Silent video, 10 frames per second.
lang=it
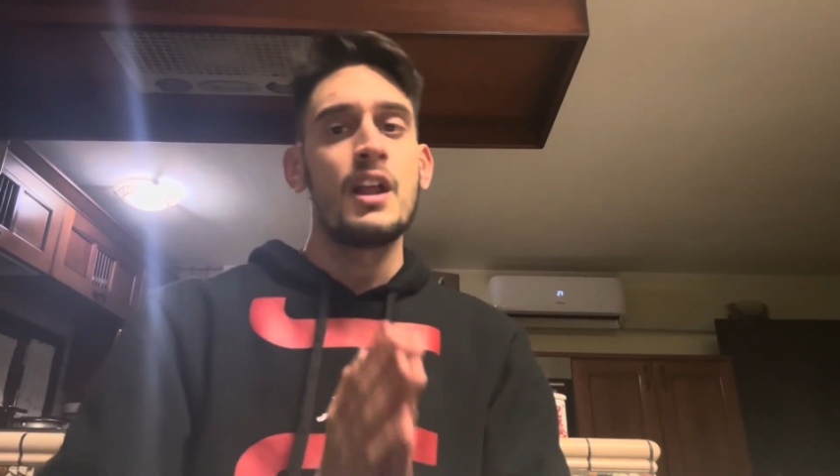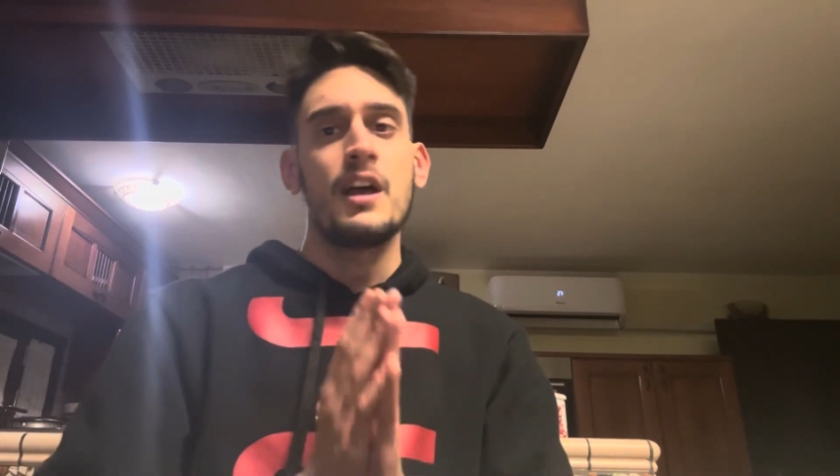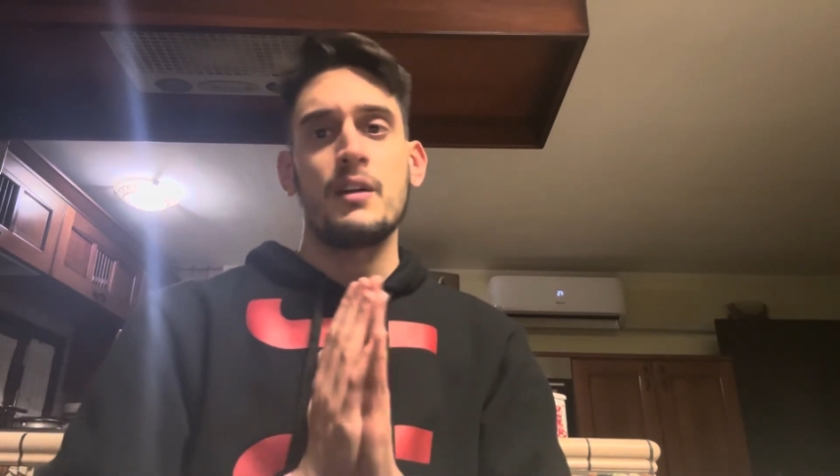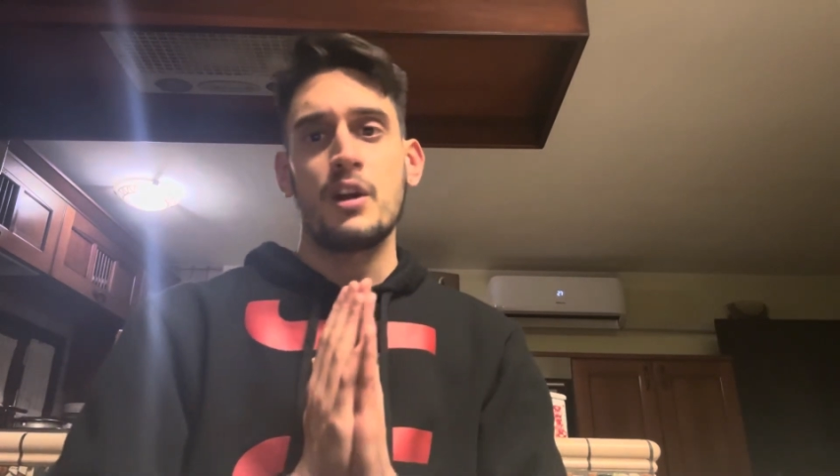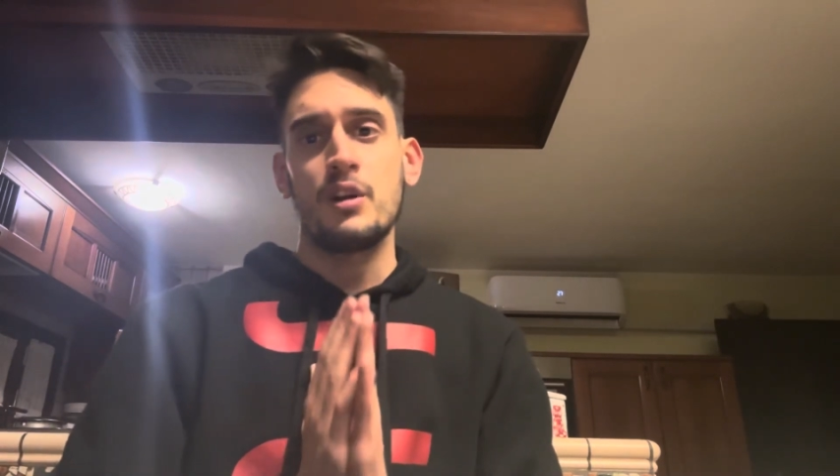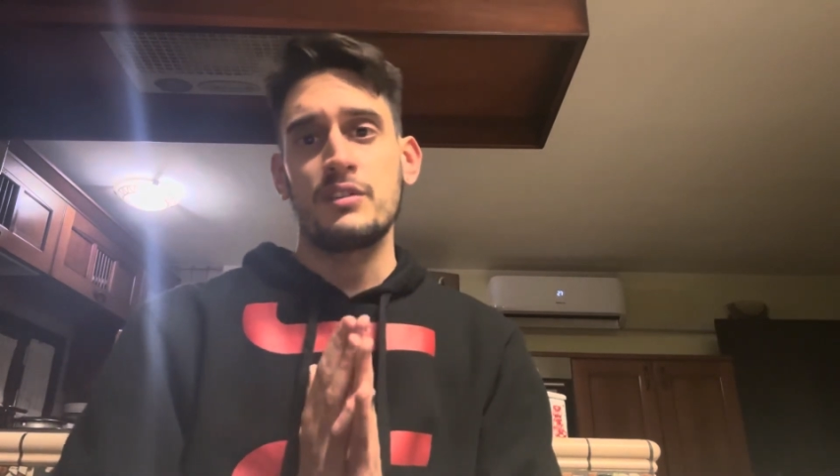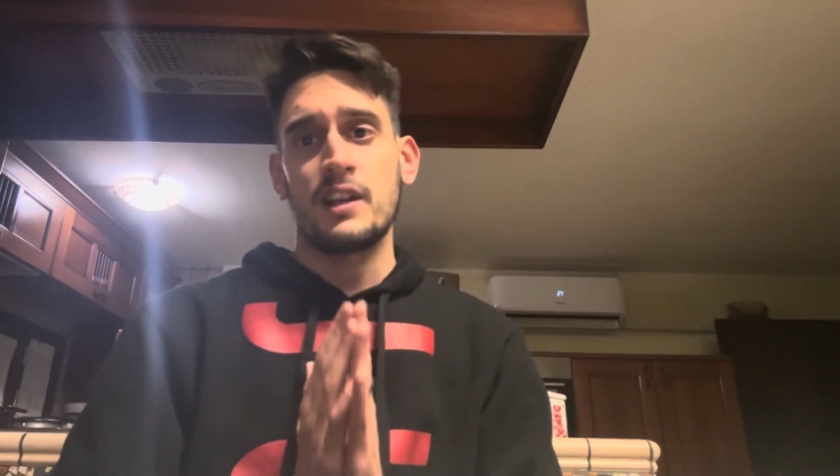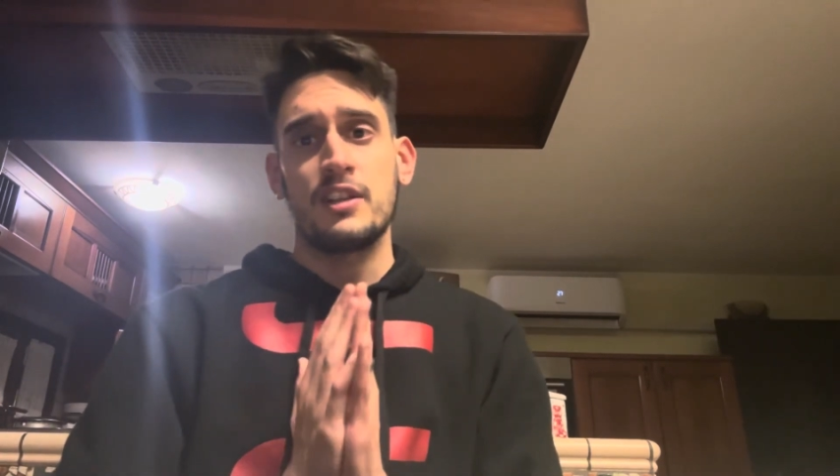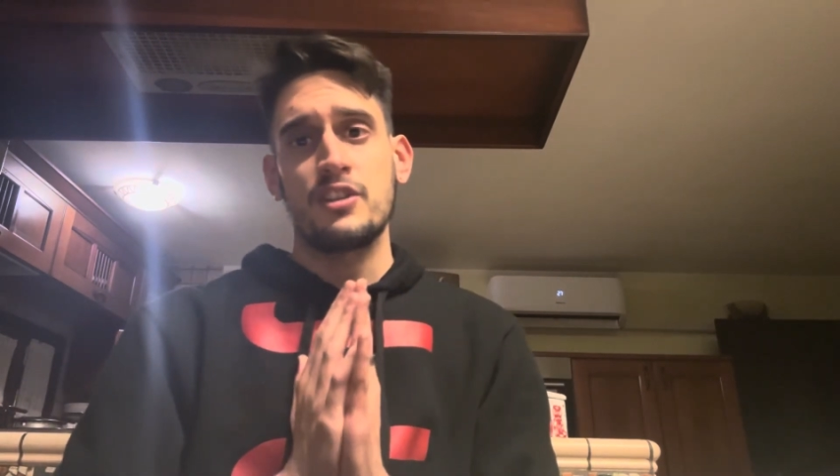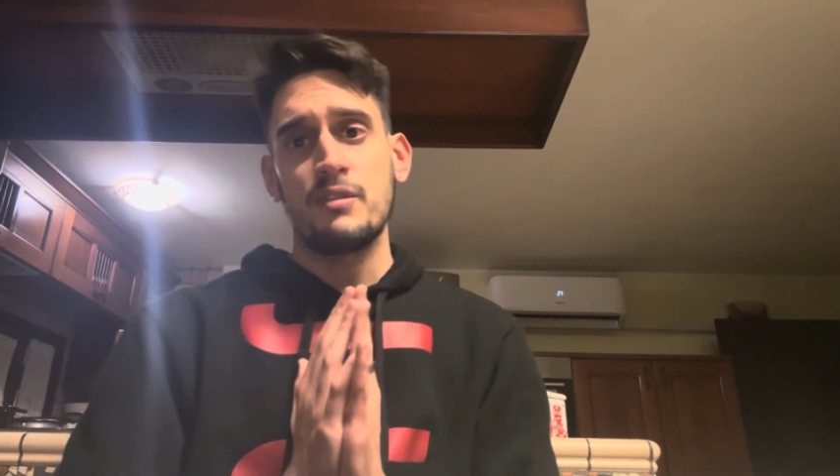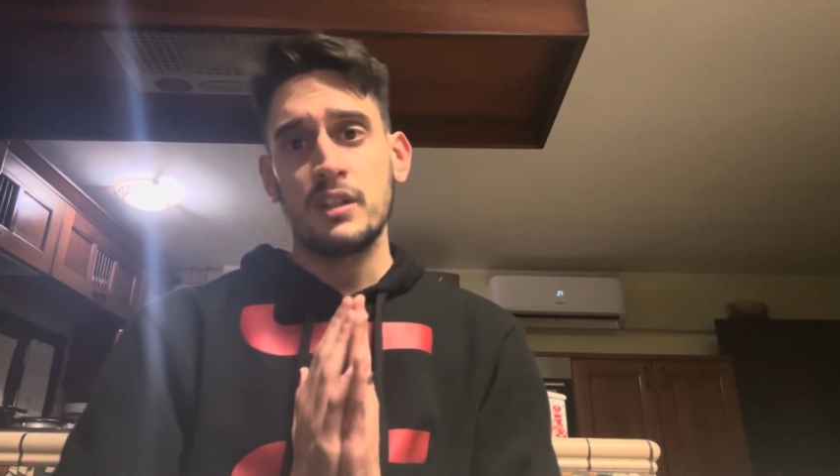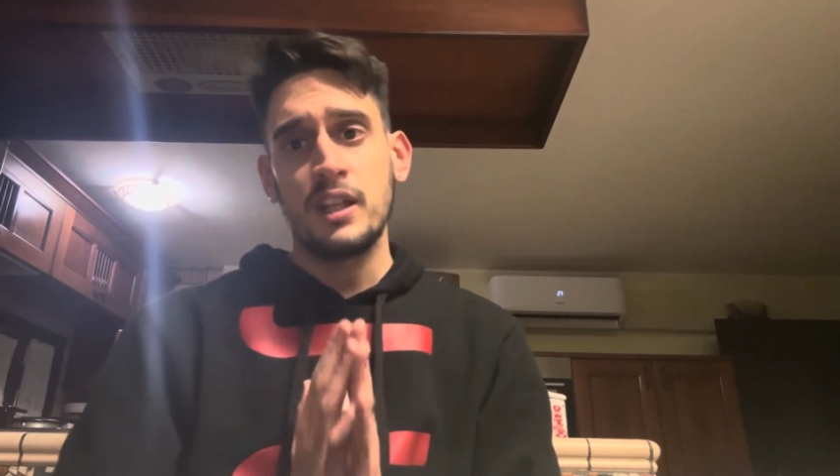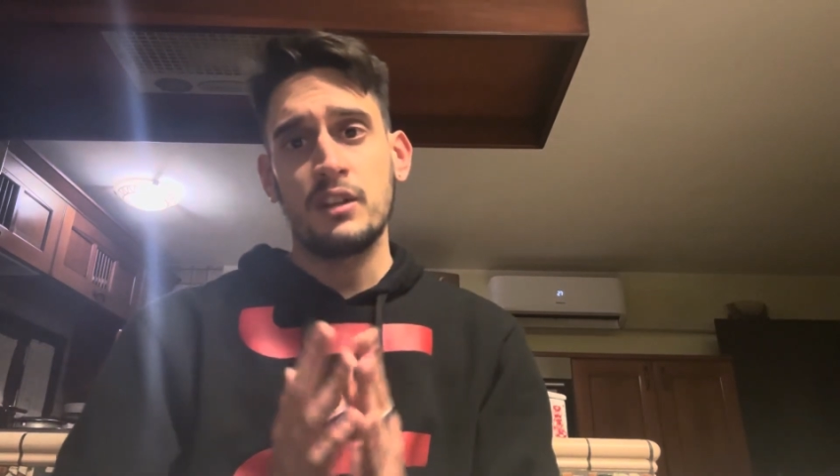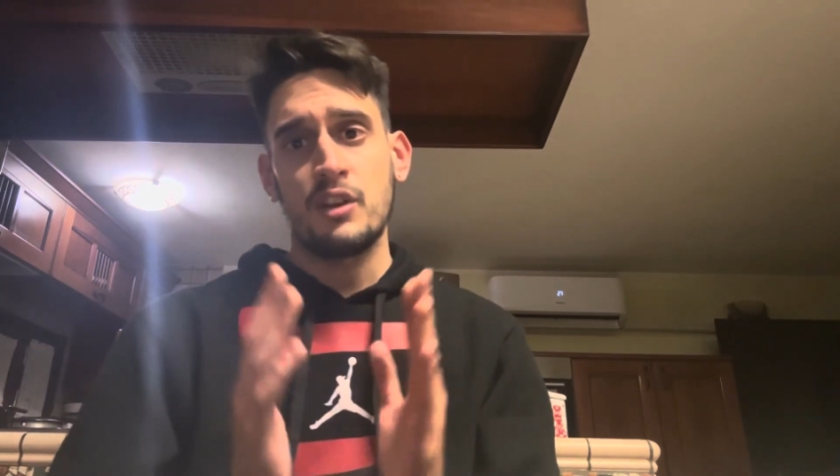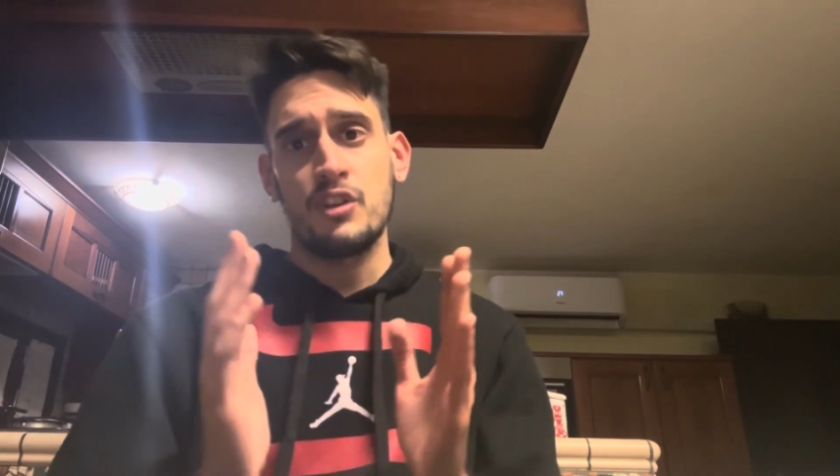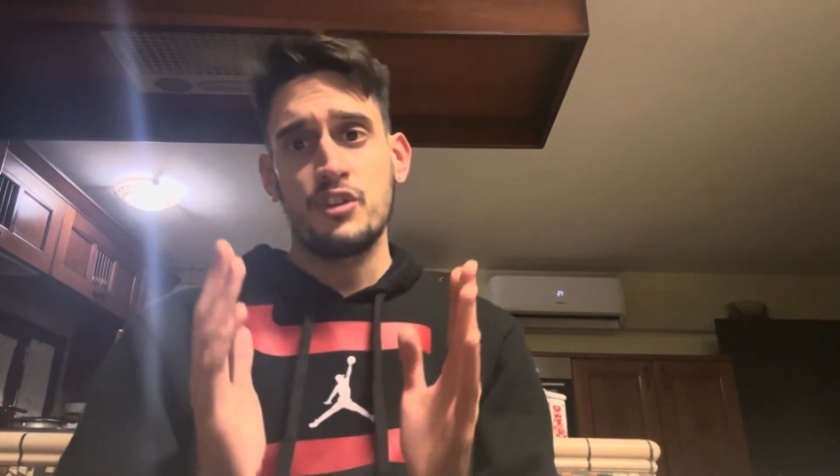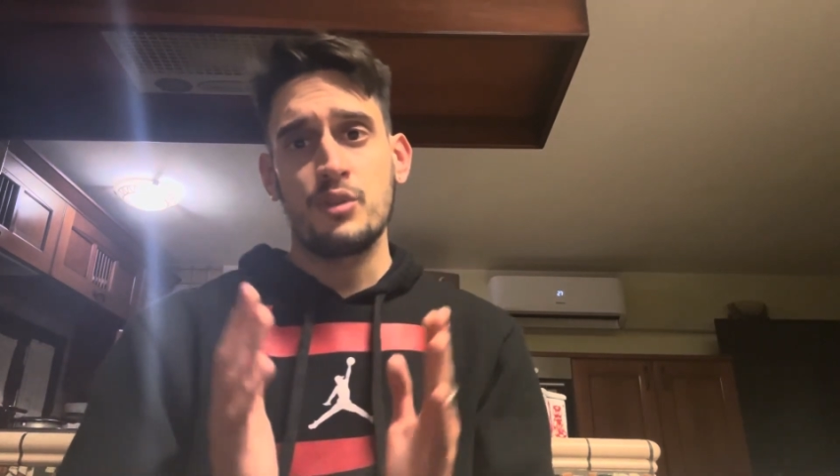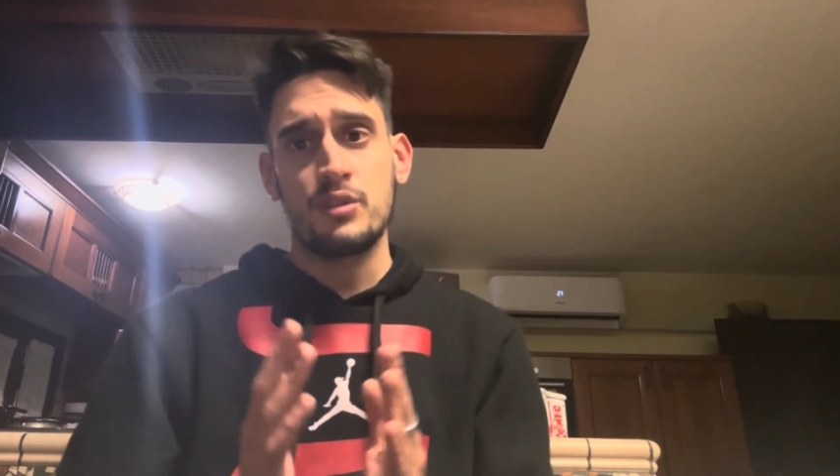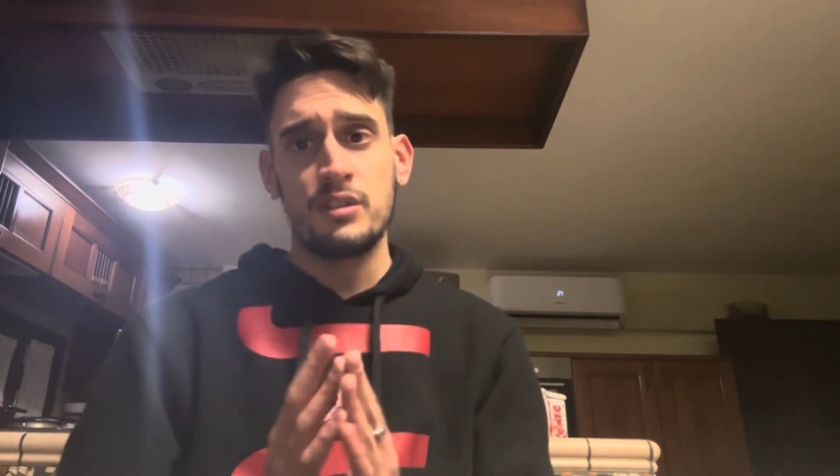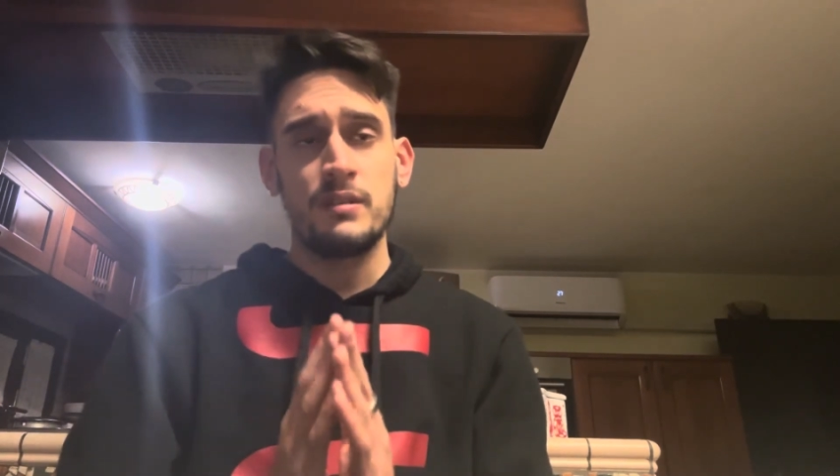è una cosa che già vi ho detto negli
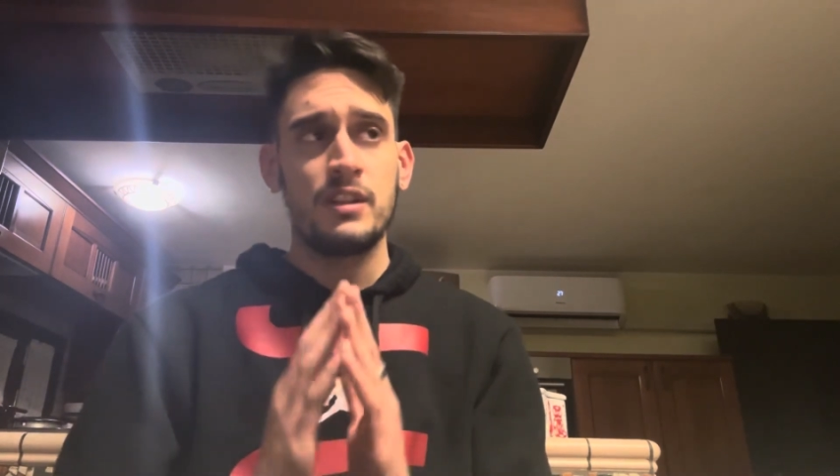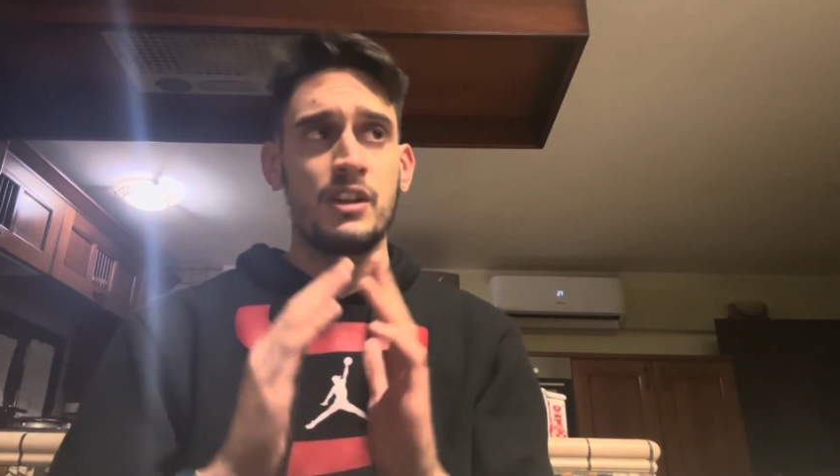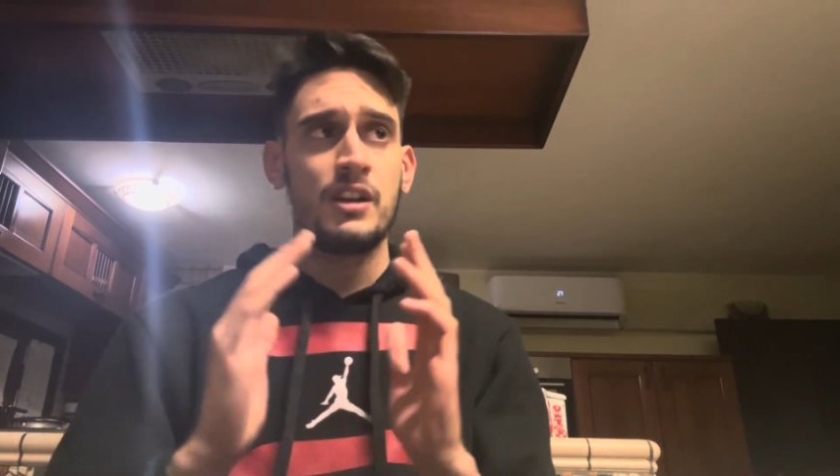scorsi video,